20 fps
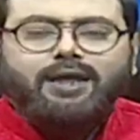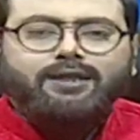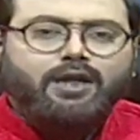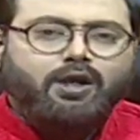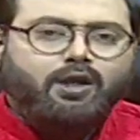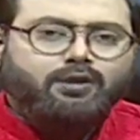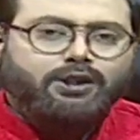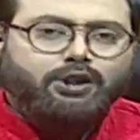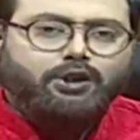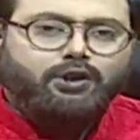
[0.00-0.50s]

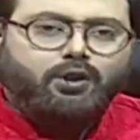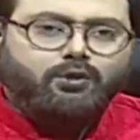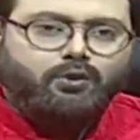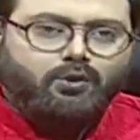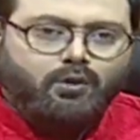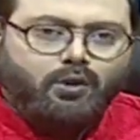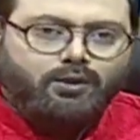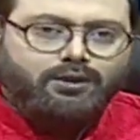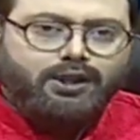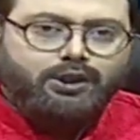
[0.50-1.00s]
আদালতের
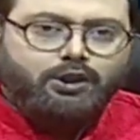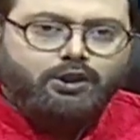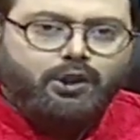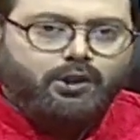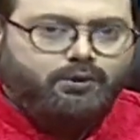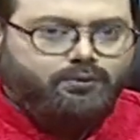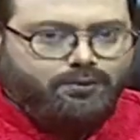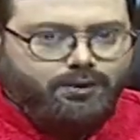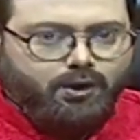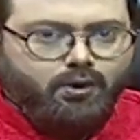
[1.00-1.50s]
সতর্কতা
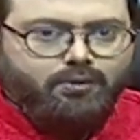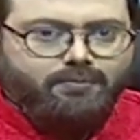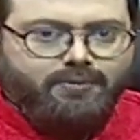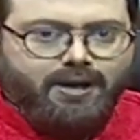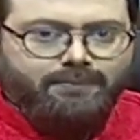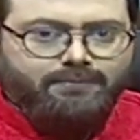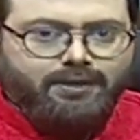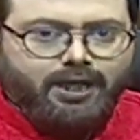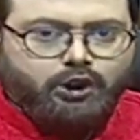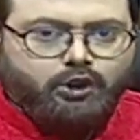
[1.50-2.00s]
সত্ত্বেও
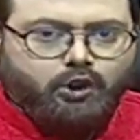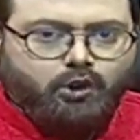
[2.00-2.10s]
মামলা